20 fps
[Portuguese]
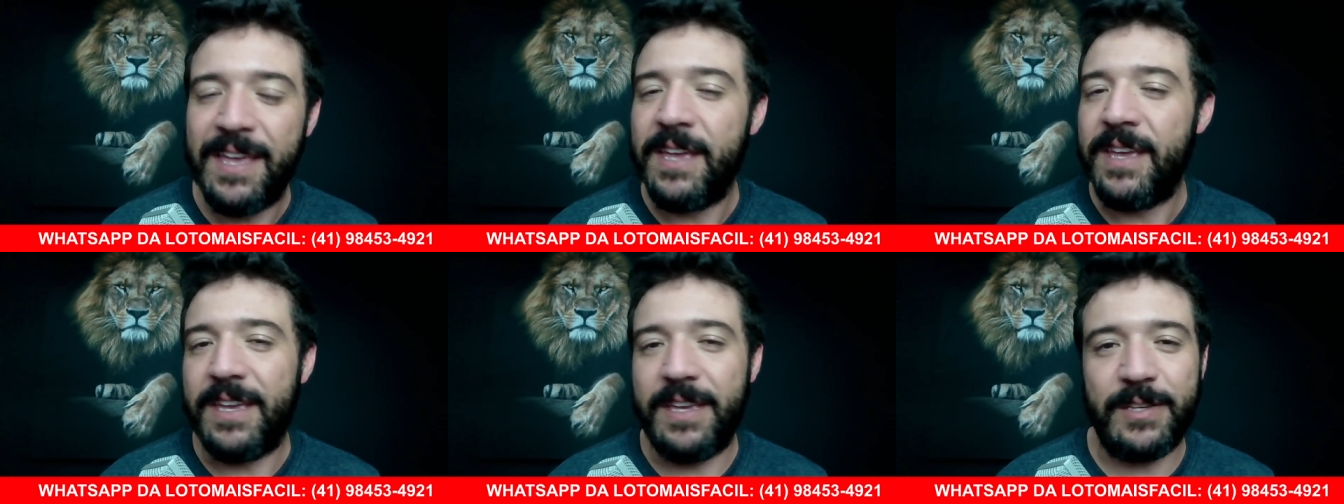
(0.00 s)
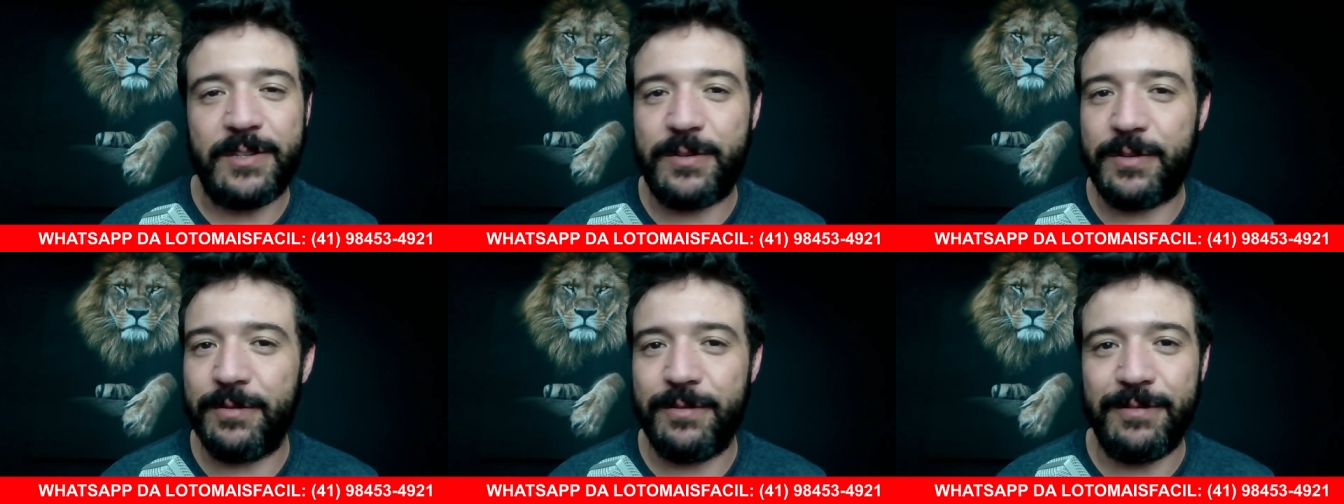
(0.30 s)

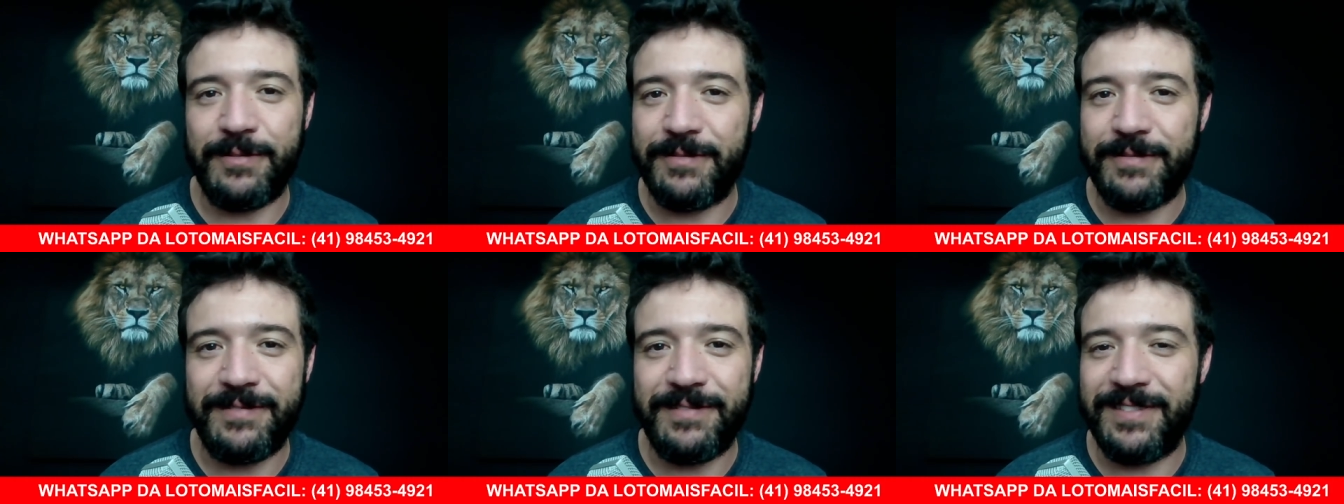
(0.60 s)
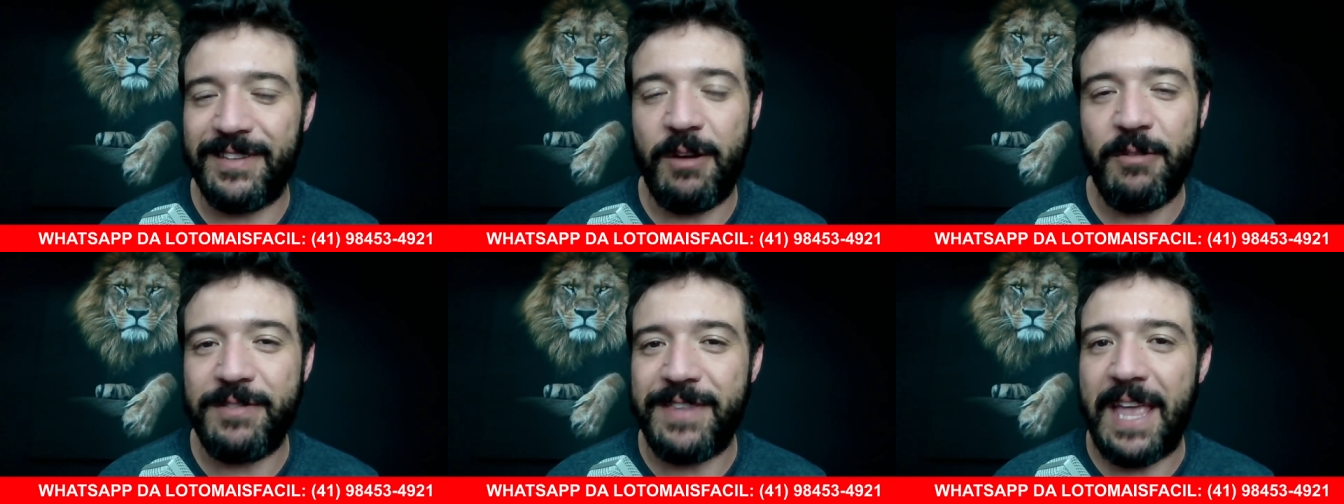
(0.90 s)
Isso
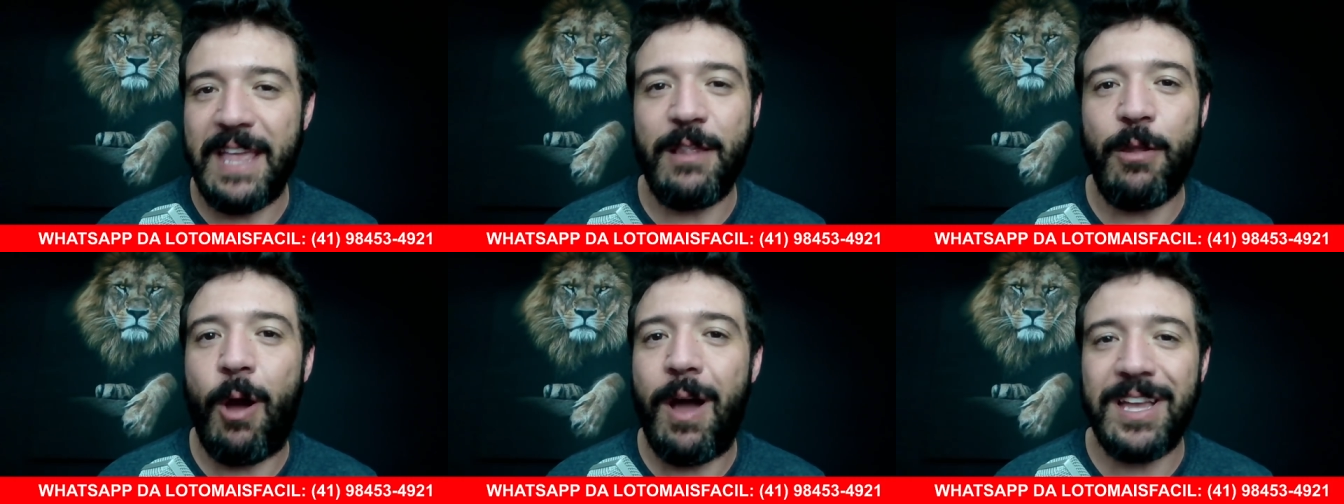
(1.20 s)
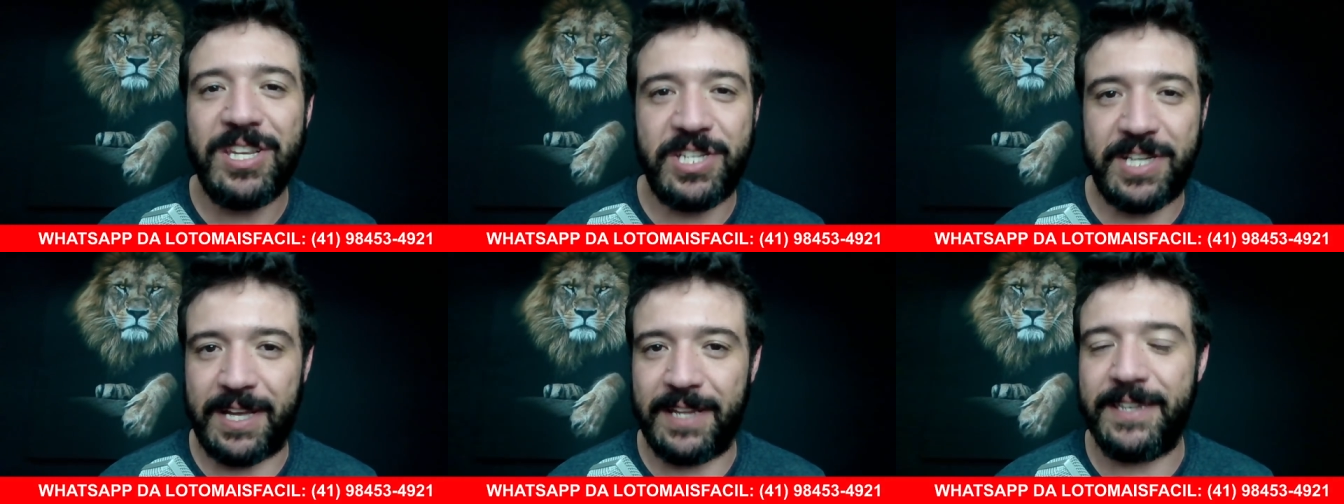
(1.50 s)
não tem
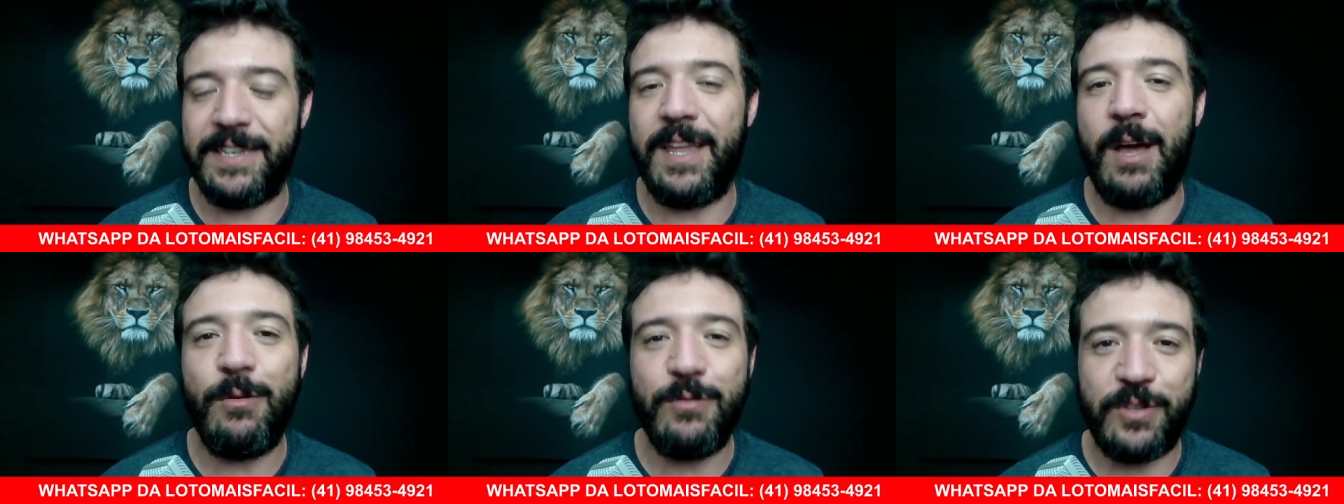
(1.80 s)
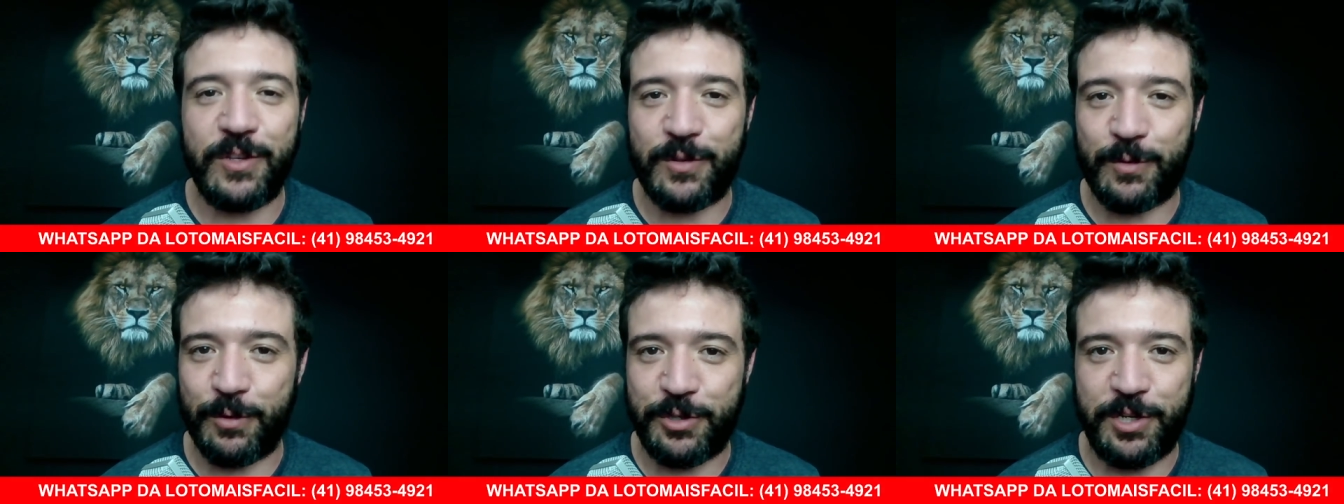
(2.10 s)
lógica não
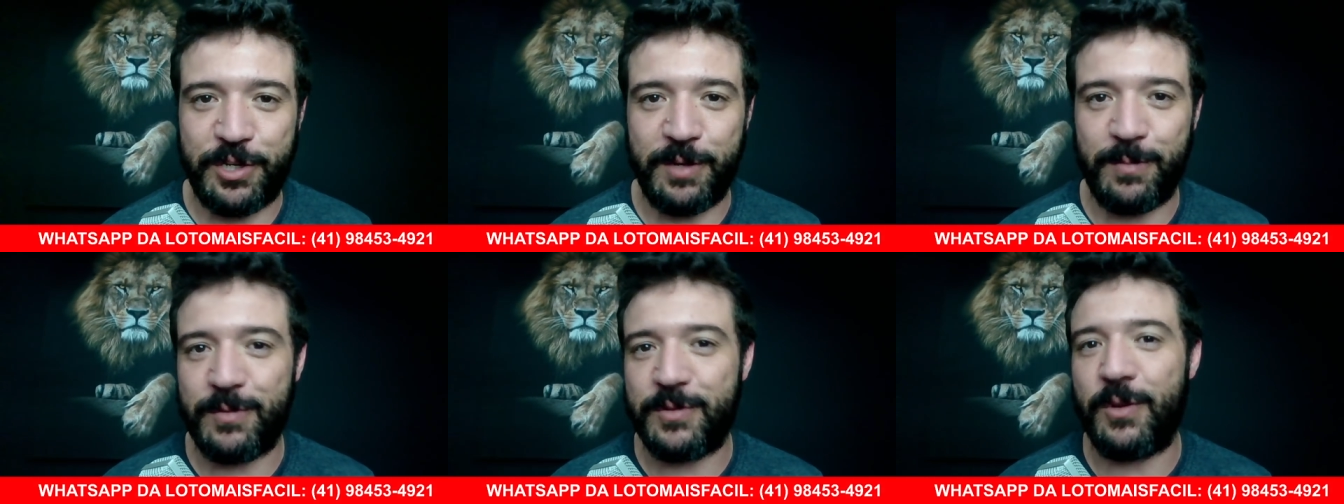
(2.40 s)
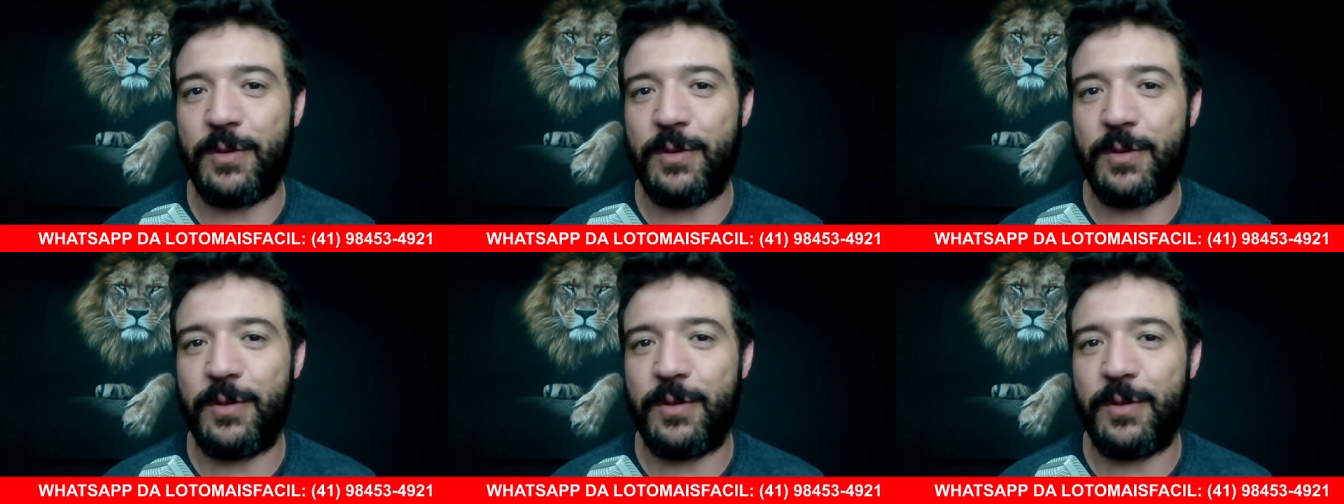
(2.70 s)
discutirmos